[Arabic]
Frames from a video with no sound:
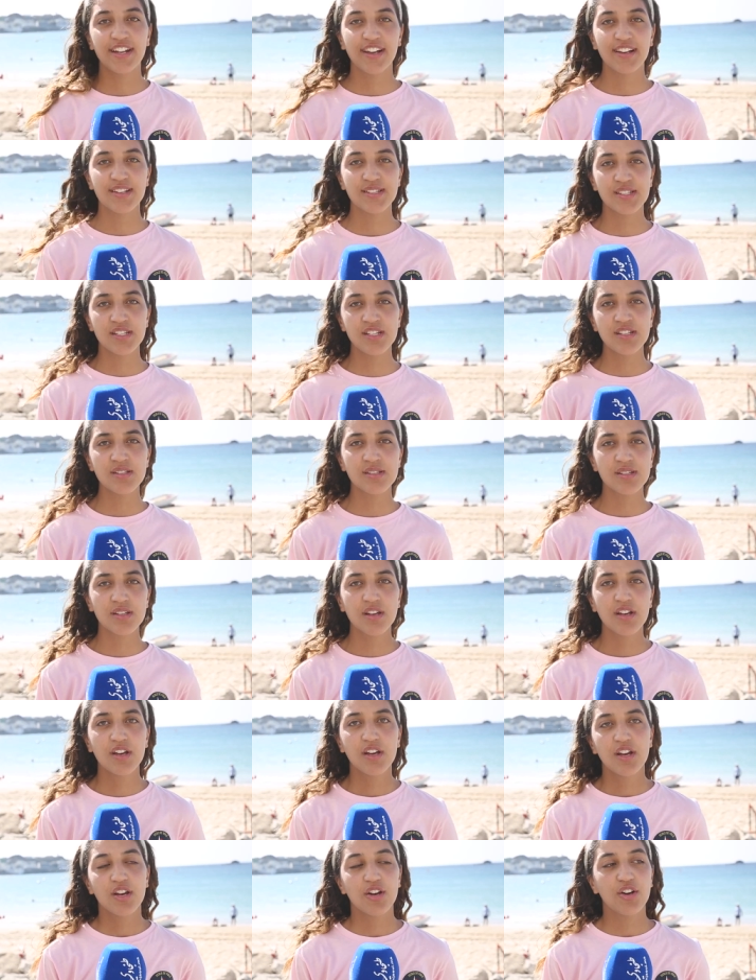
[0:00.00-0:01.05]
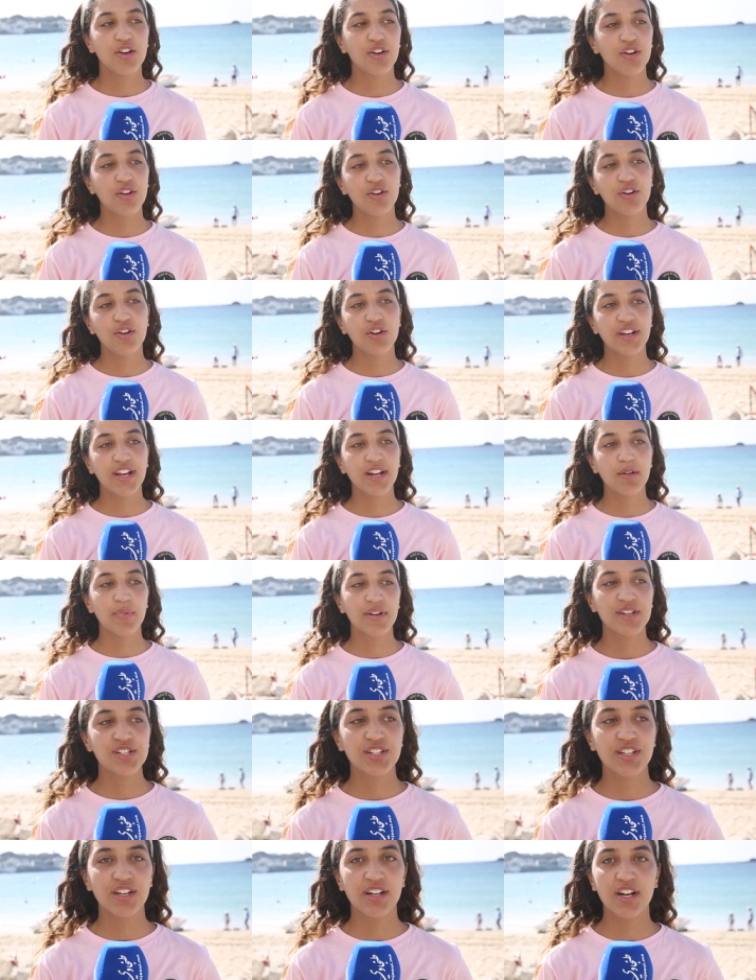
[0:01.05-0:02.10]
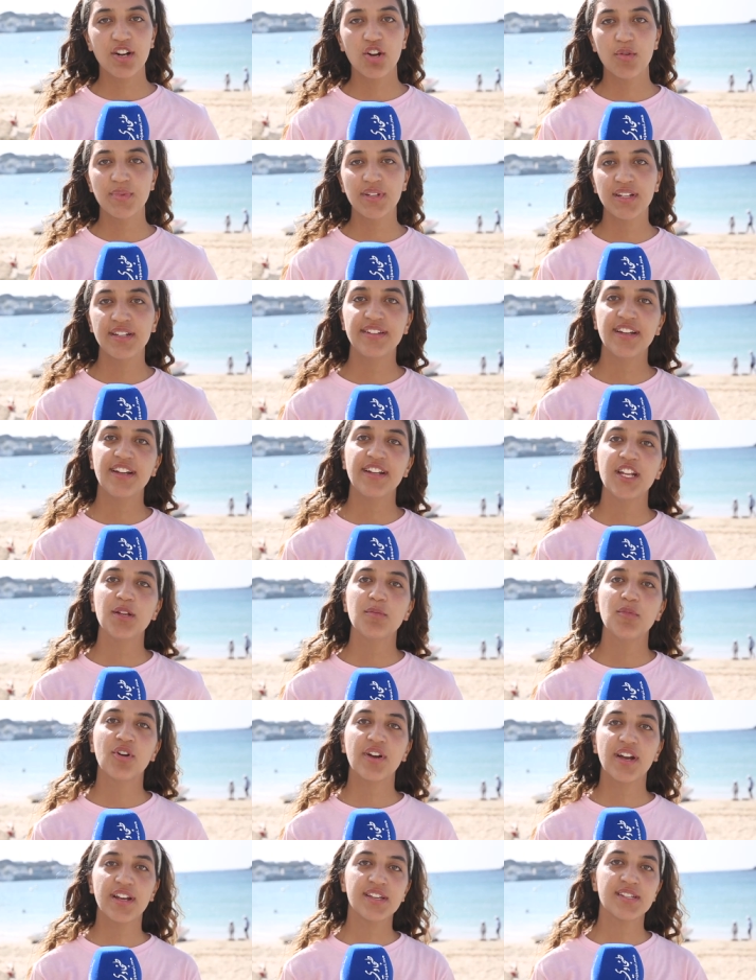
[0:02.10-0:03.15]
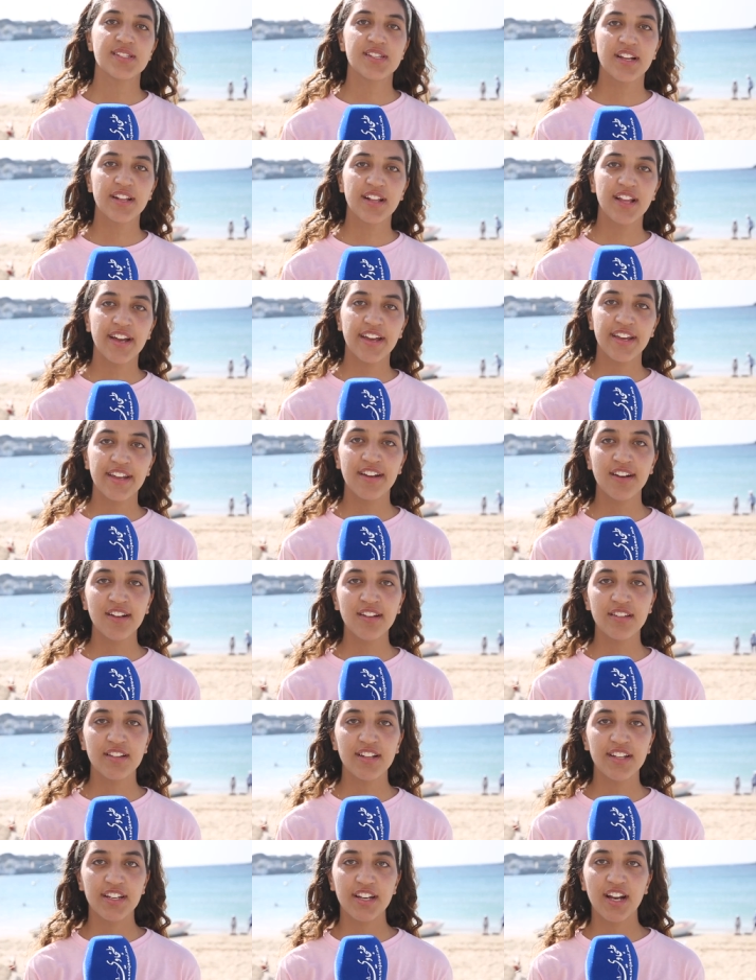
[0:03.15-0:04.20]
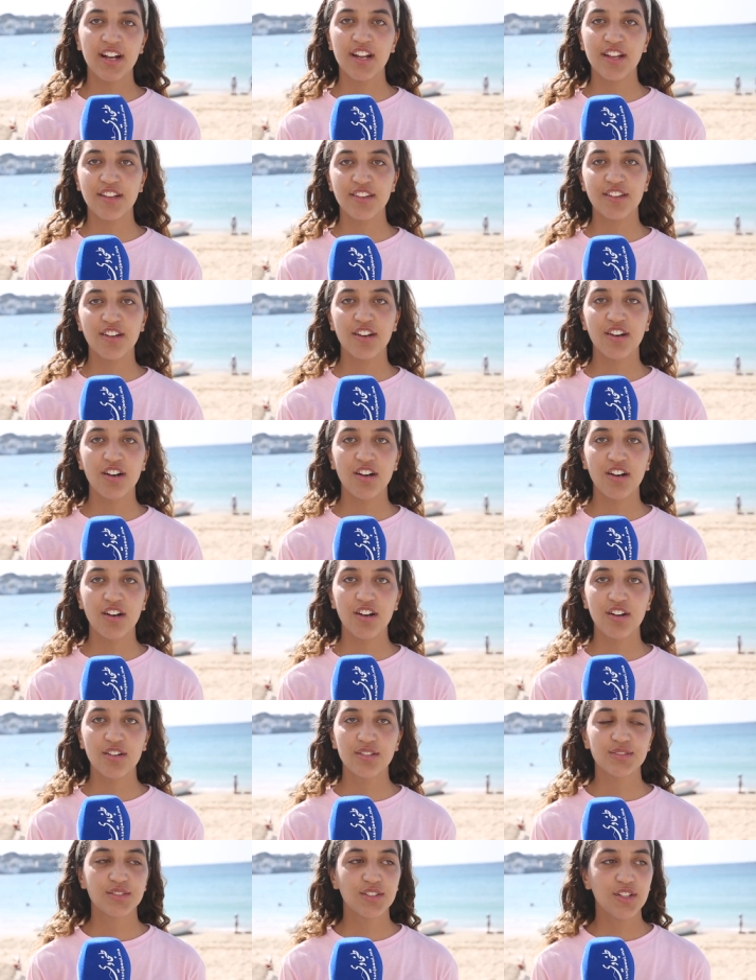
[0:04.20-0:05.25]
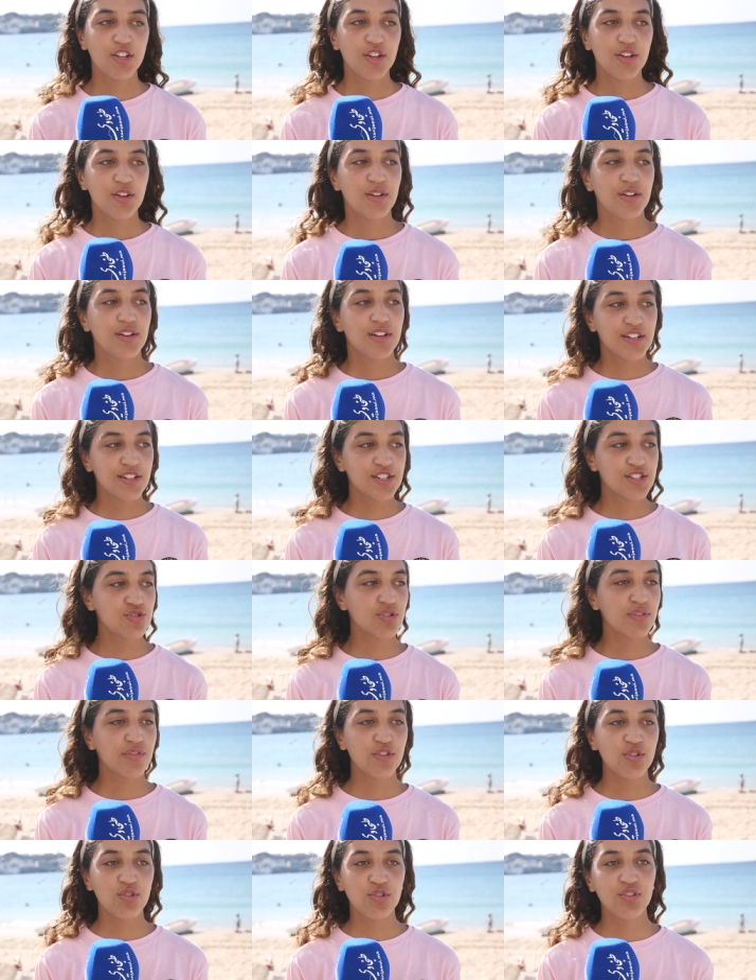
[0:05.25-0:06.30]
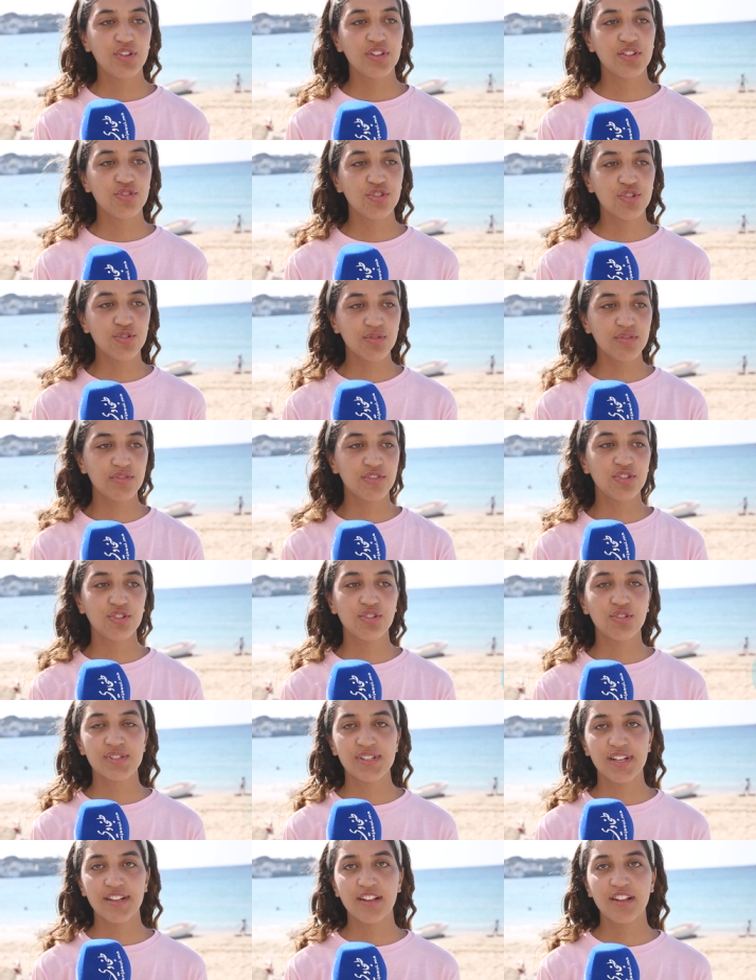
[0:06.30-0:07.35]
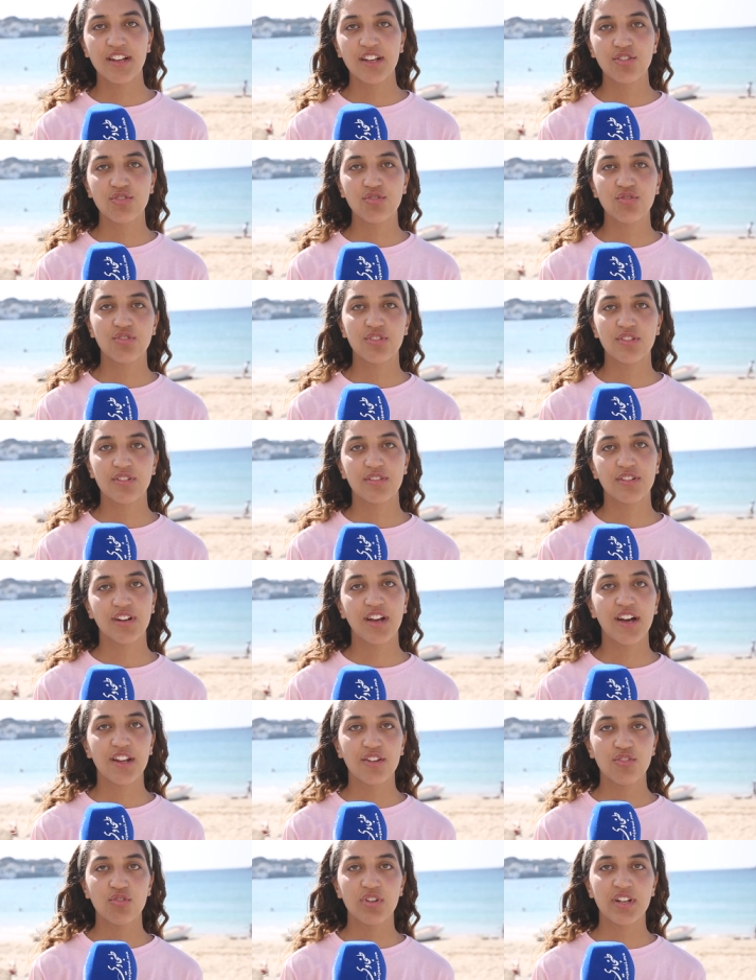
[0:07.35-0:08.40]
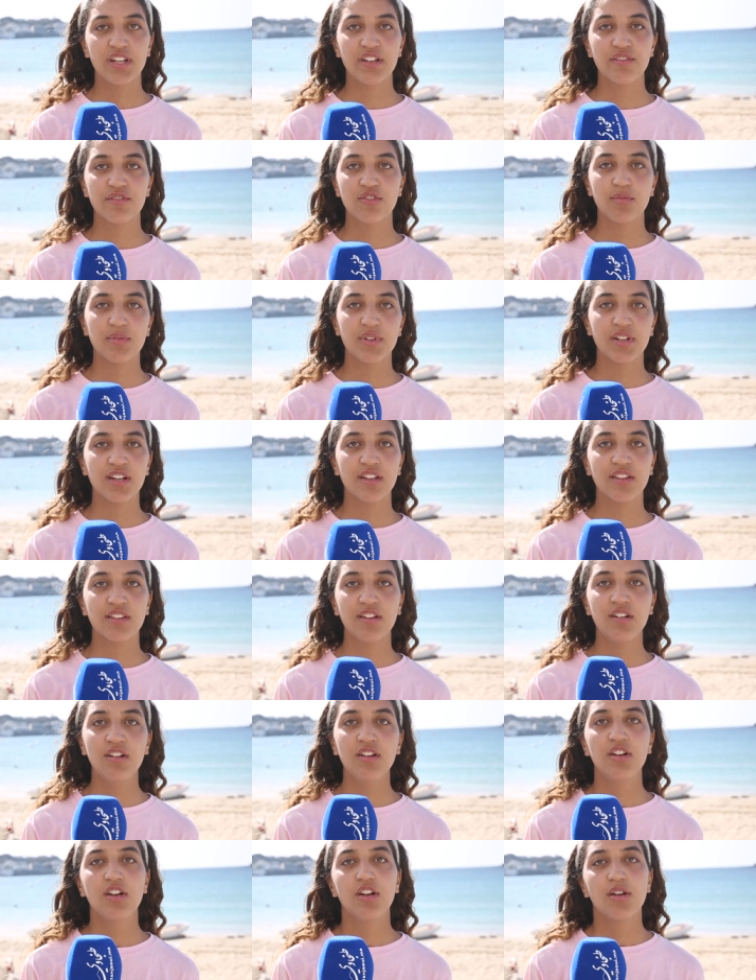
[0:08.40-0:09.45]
الكاسيس أه، كنبغي نشكر كلوب ديال الدالي اللي مورغانيزا هاد لا ريغات اللي خلاتنا نشوفوا دو نوفو زاتليت ونقارنوا لي نيفو بيناتنا